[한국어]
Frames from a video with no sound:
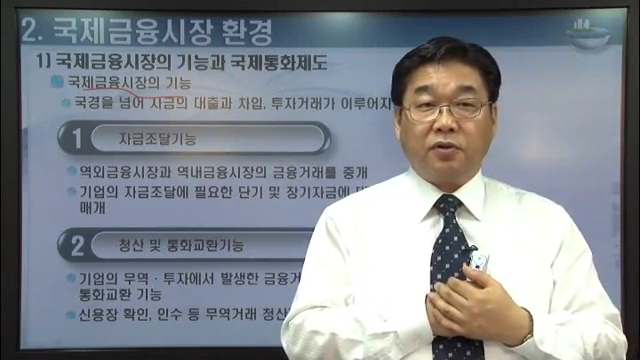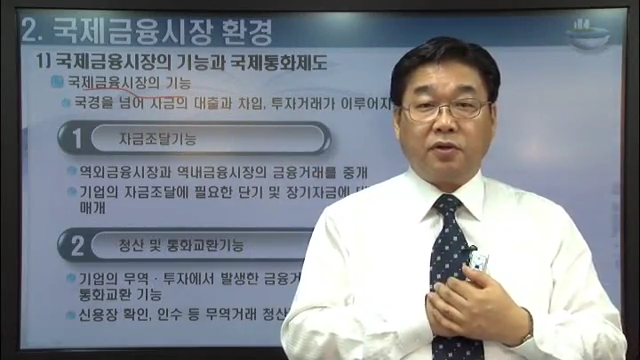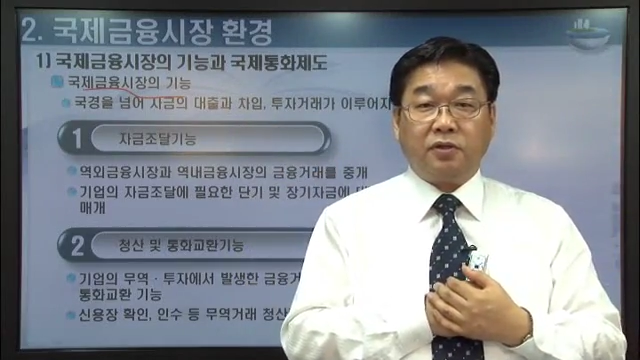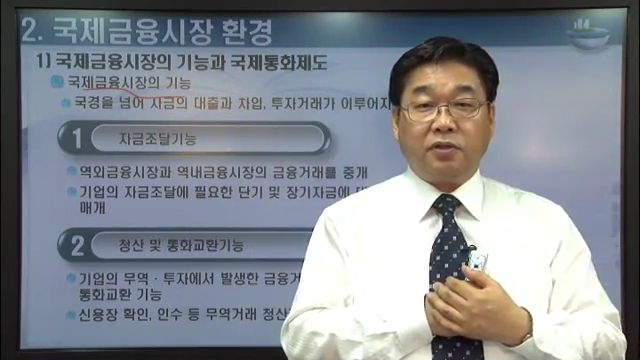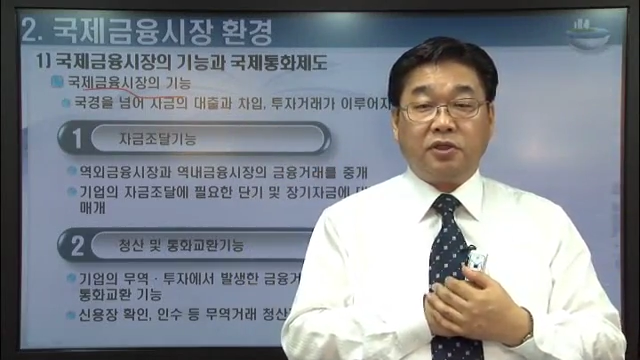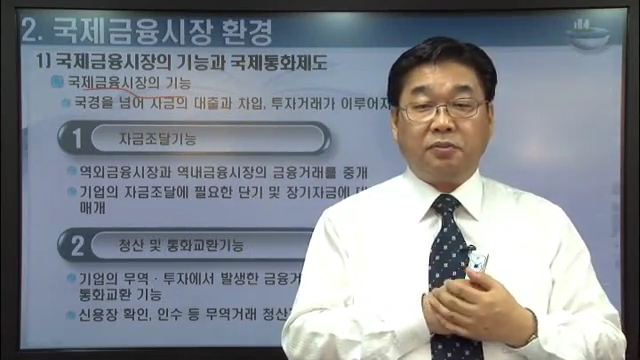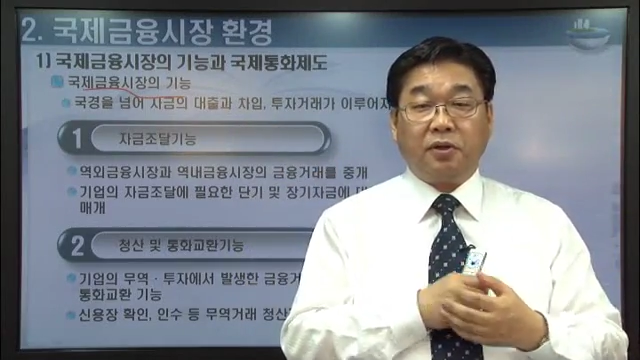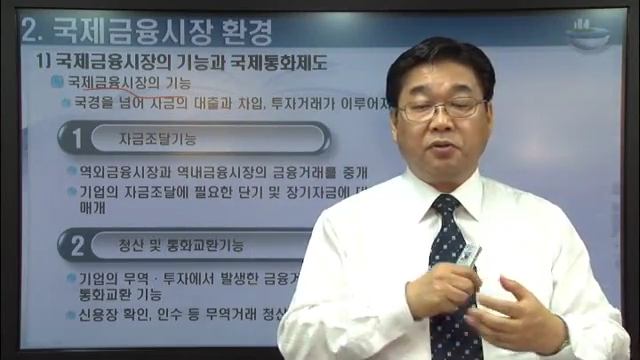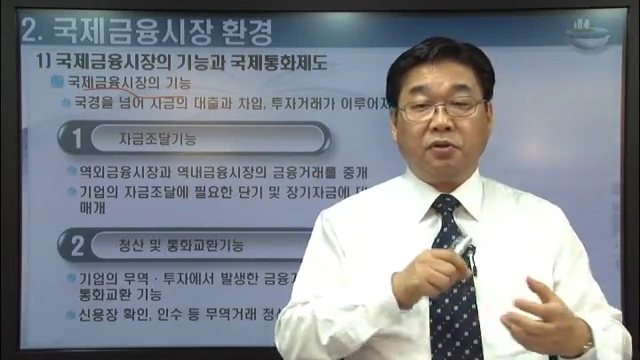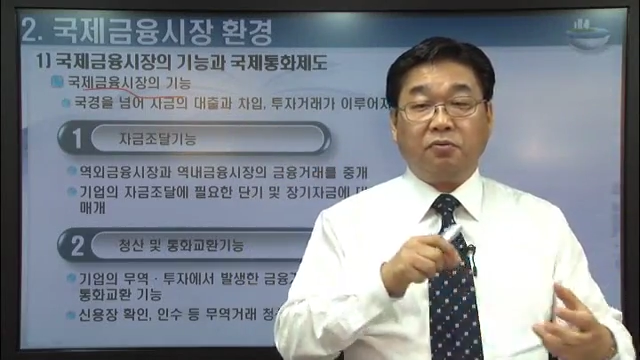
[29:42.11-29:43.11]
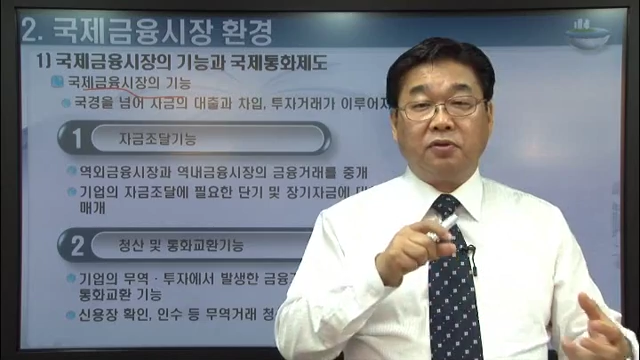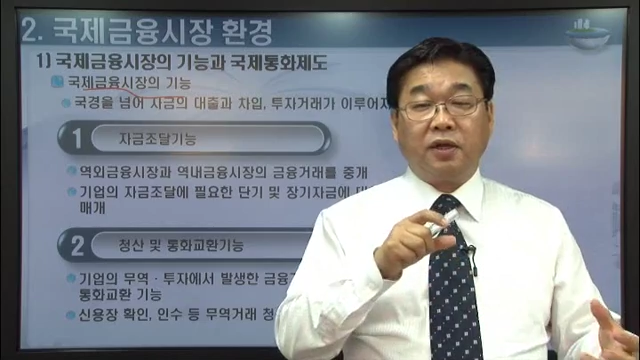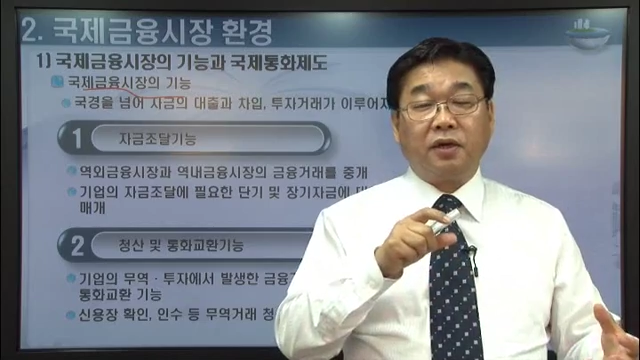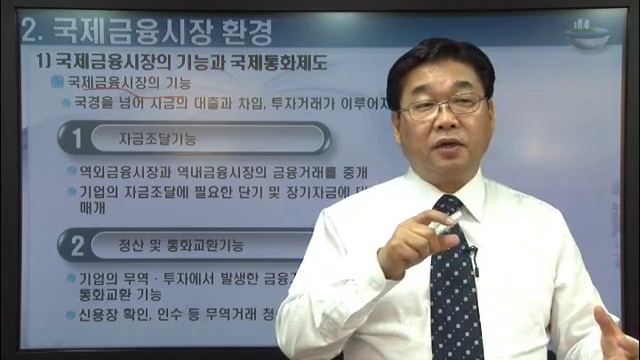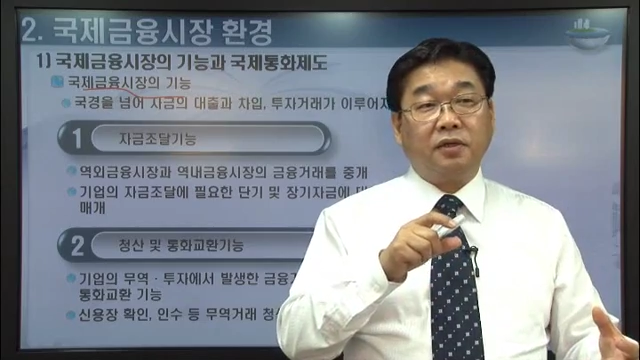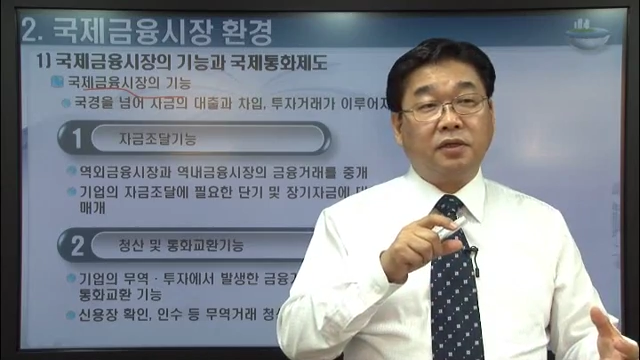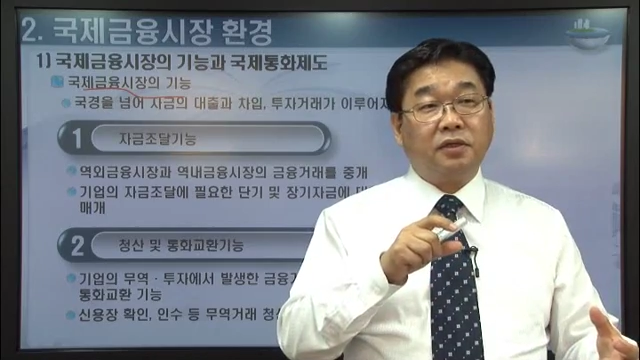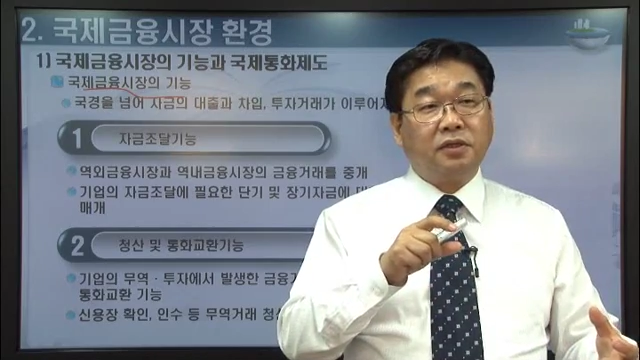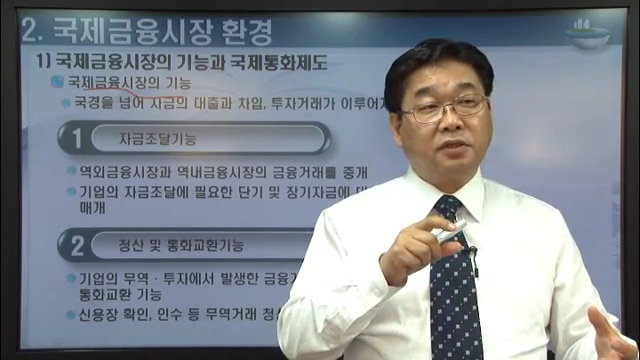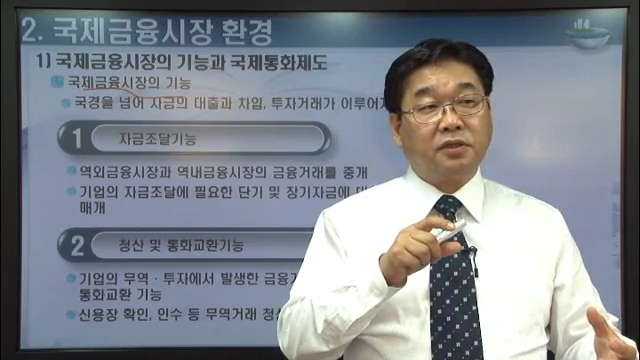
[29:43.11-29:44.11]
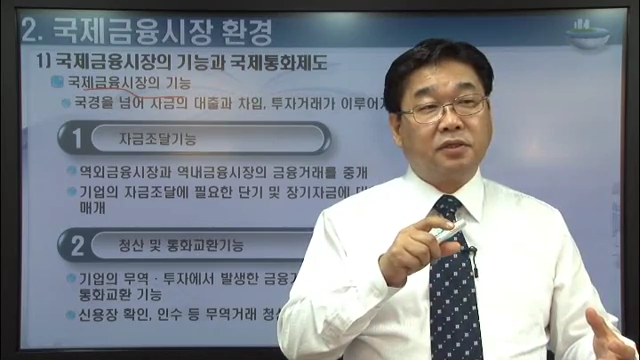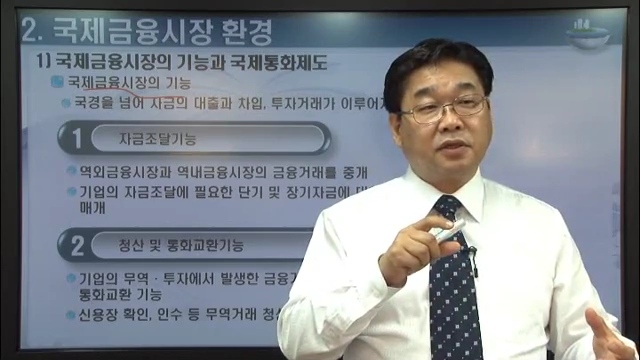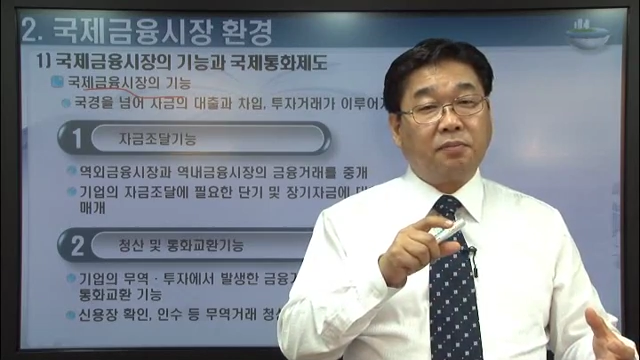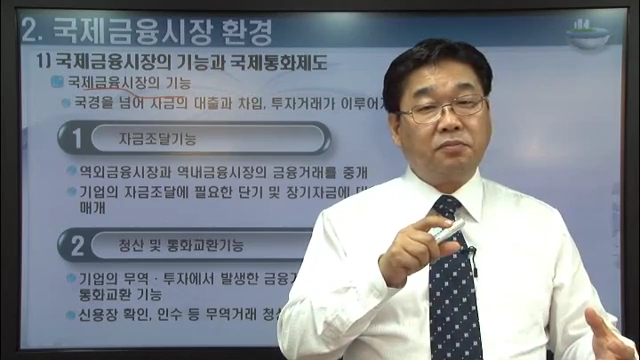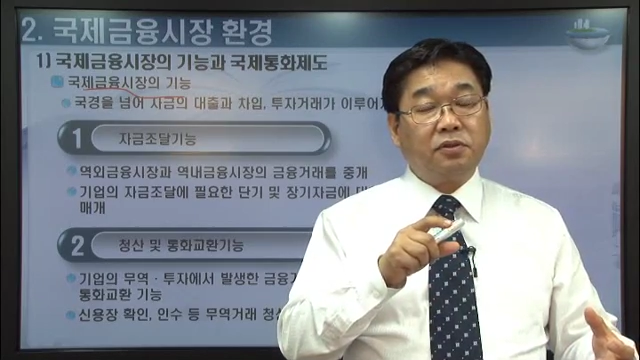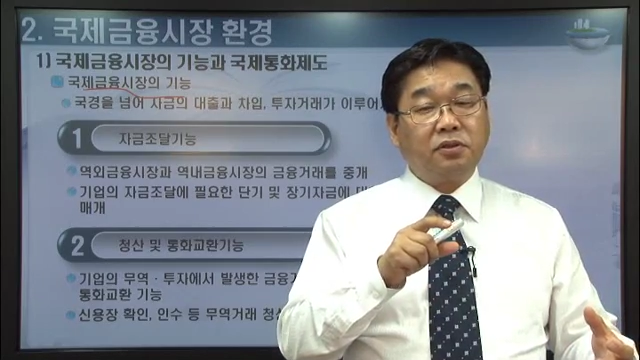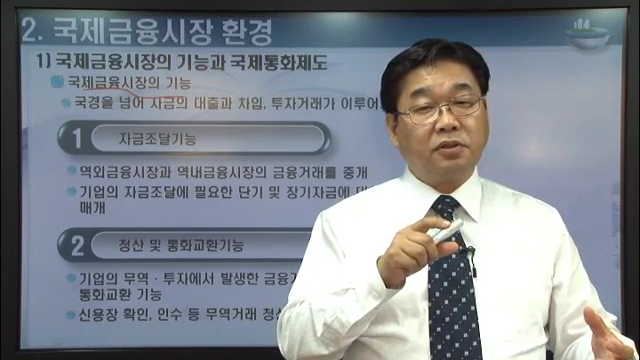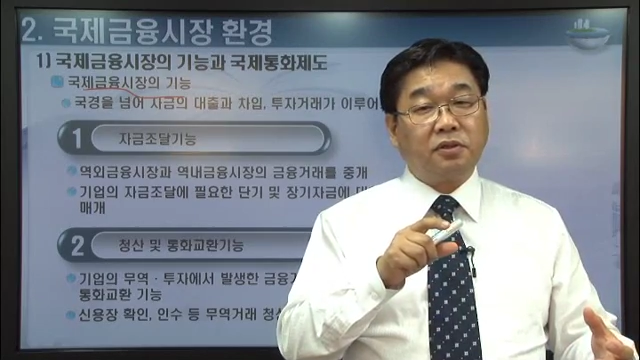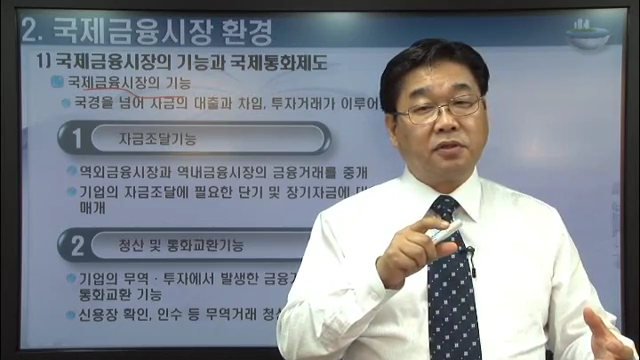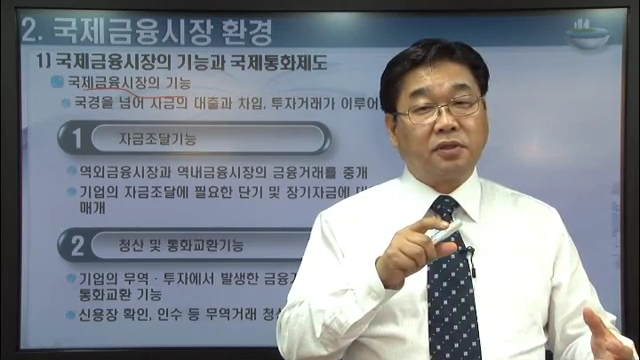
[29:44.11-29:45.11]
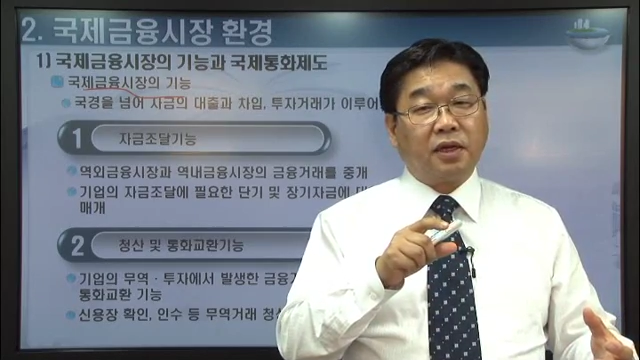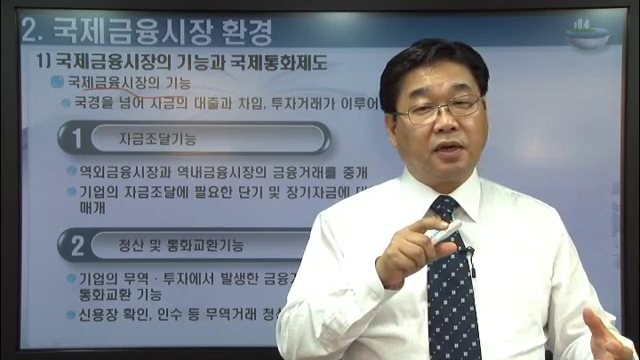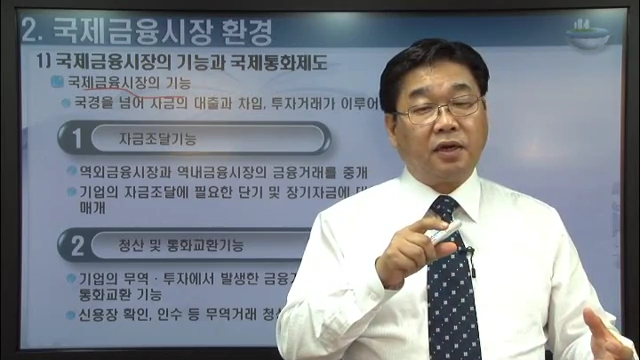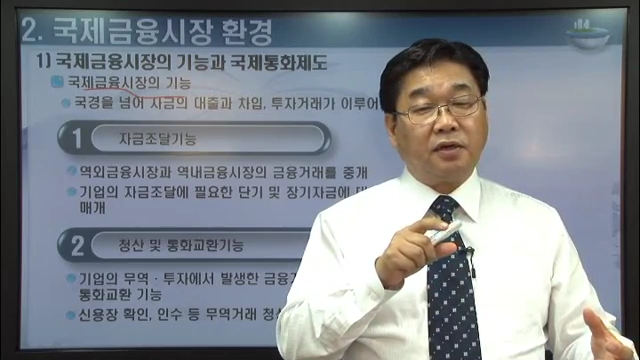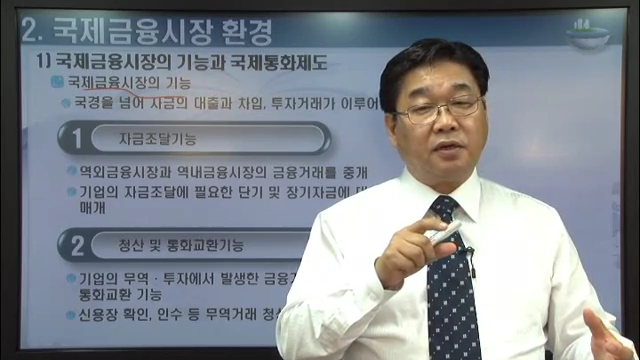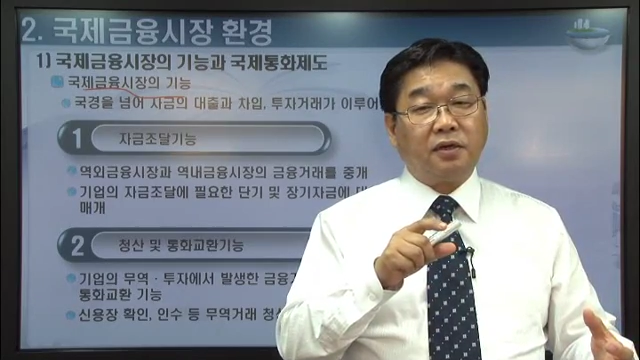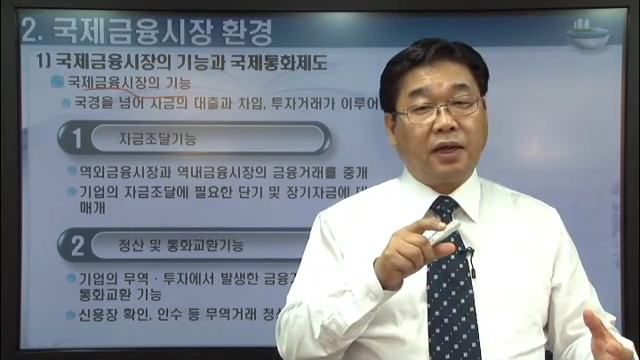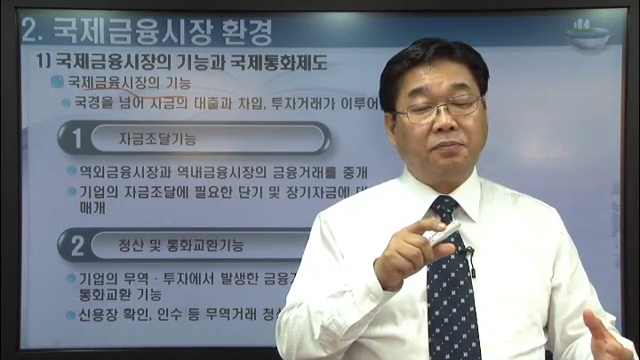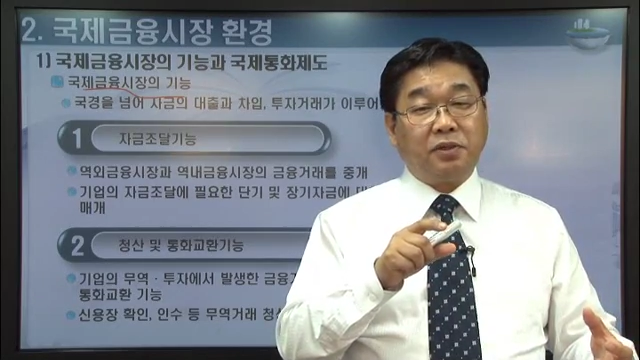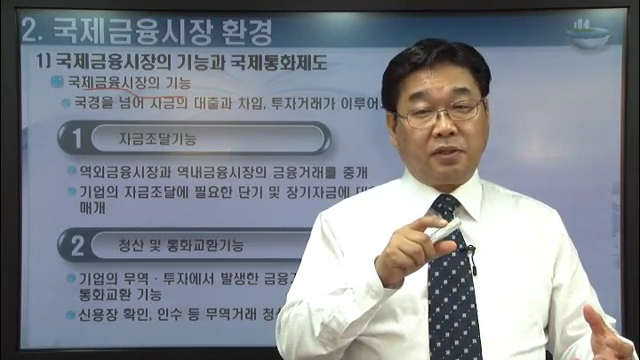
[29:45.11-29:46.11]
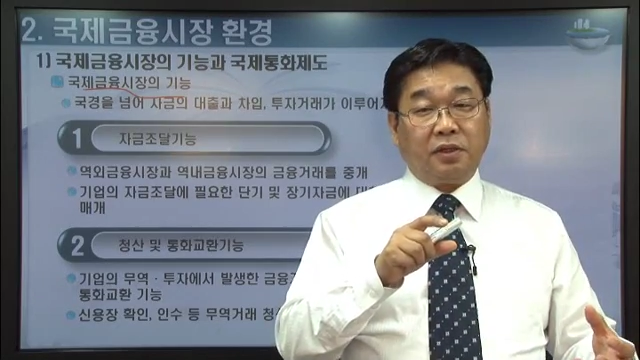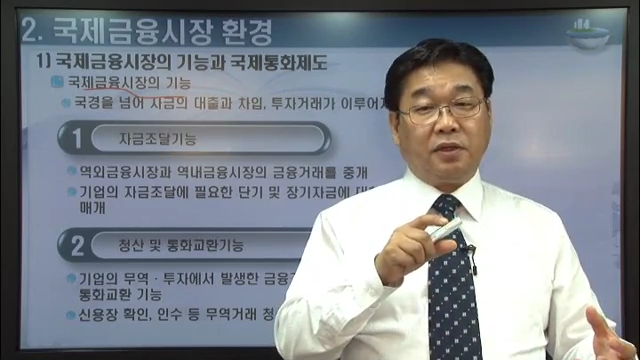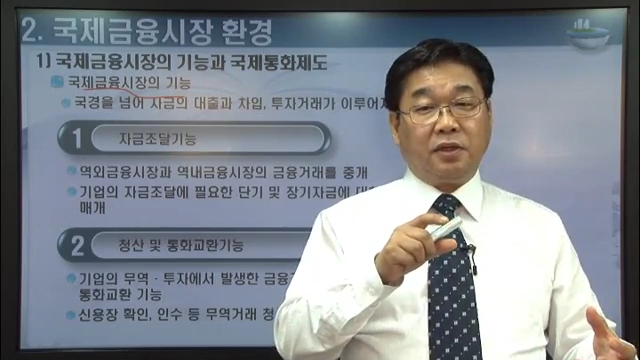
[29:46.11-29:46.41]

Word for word: 2011년도에 어, 우리나라가 3천억 달러를 남짓